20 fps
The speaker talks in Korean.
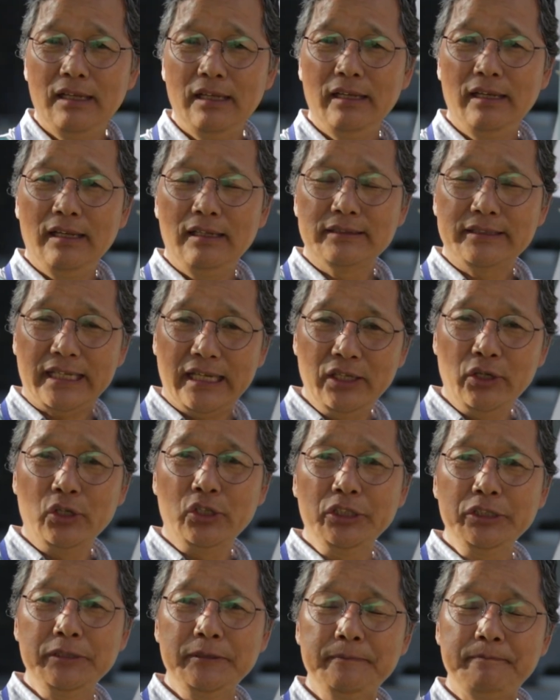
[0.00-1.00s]
예,
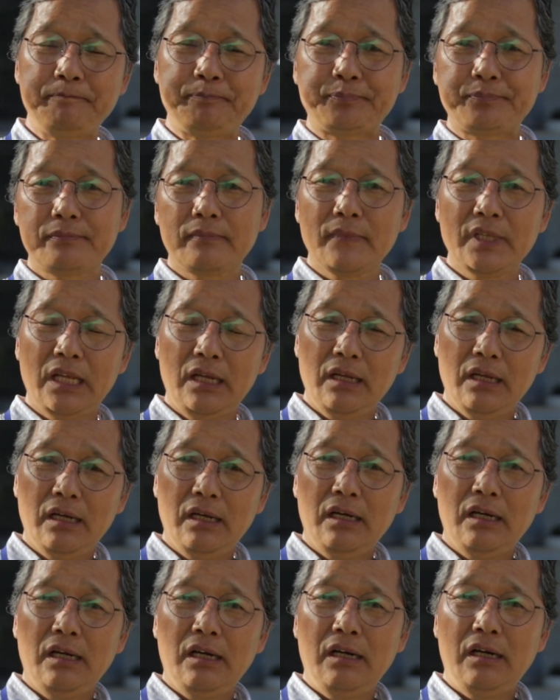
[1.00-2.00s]
사역은
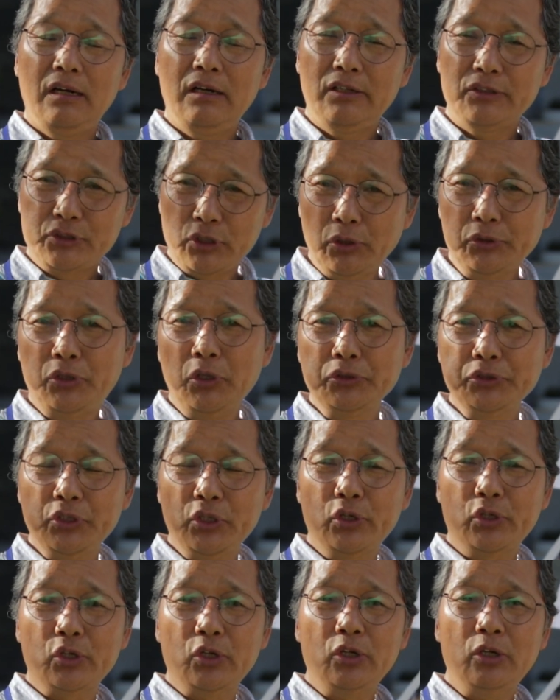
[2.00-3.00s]

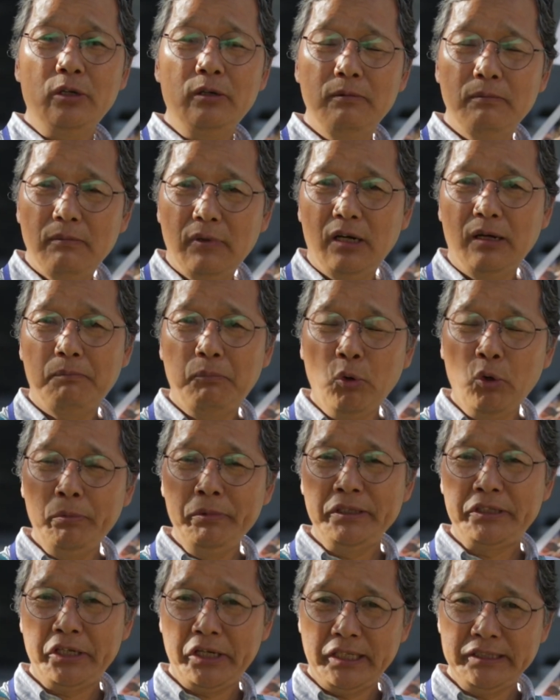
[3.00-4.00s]
정통적으로
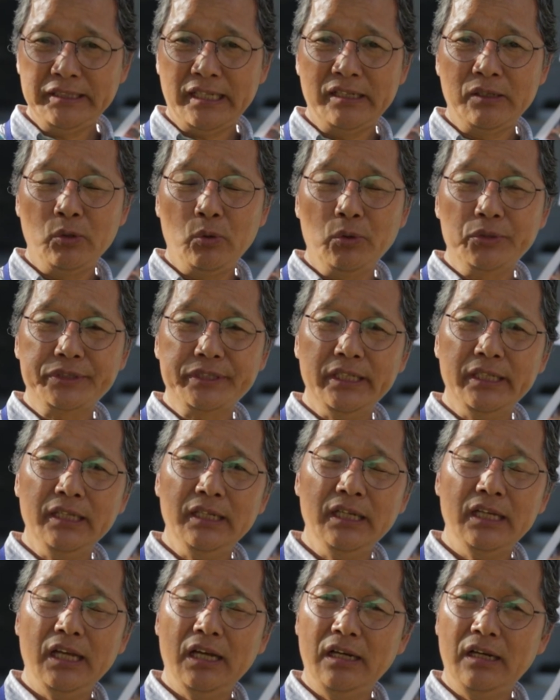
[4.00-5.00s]
복음이 들어가지 않은
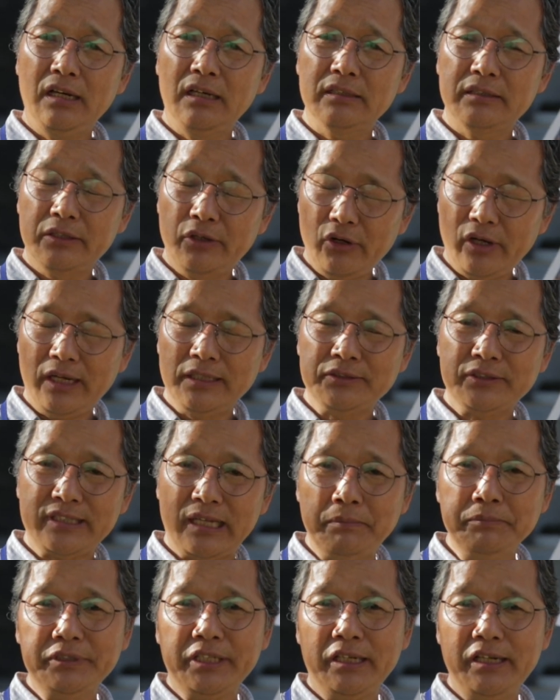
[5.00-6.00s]
곳에 들어가서
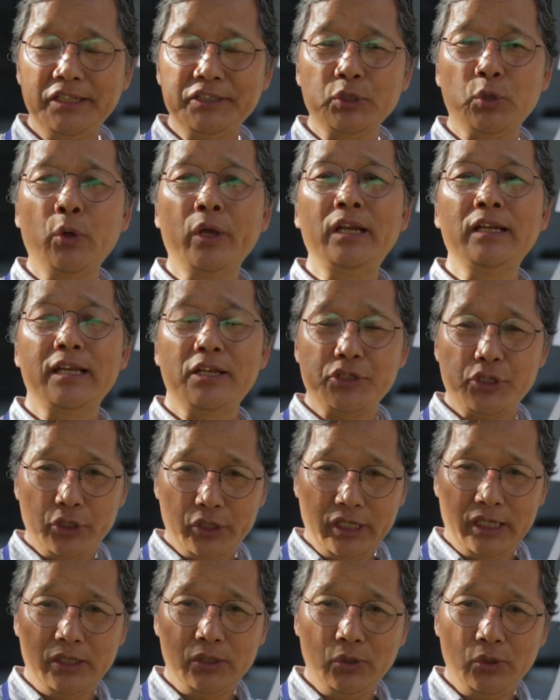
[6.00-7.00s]
탐사를 해서 교회를
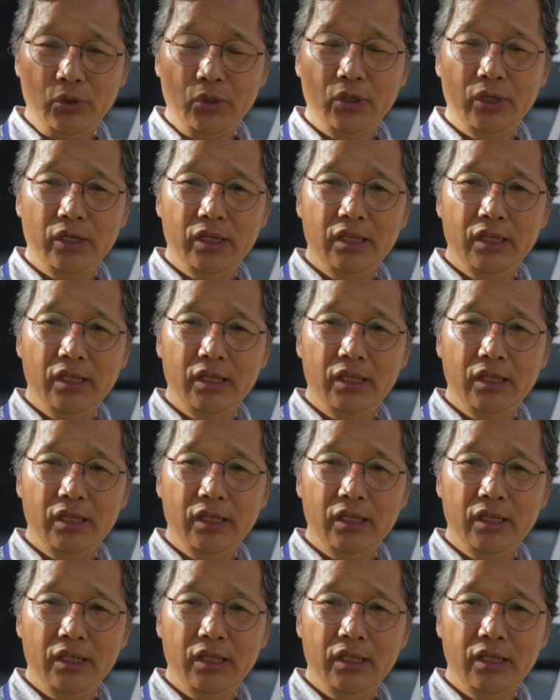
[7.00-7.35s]
개척하고